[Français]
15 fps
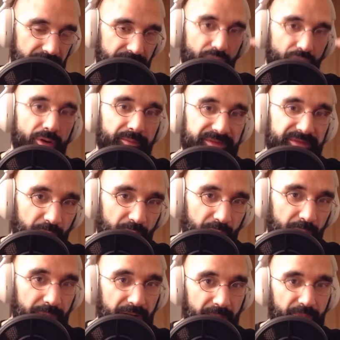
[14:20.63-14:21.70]
évolue un petit peu
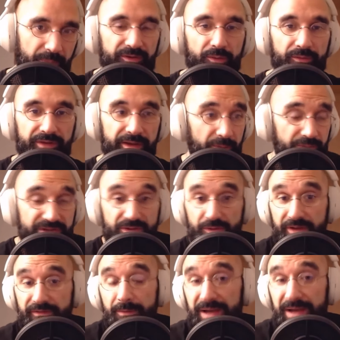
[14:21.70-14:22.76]
par rapport à ce qu'on faisait avant, puisqu'on
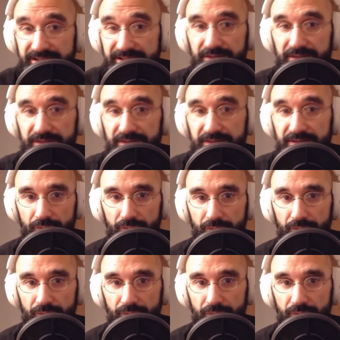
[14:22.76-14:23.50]
n'avait pas cette option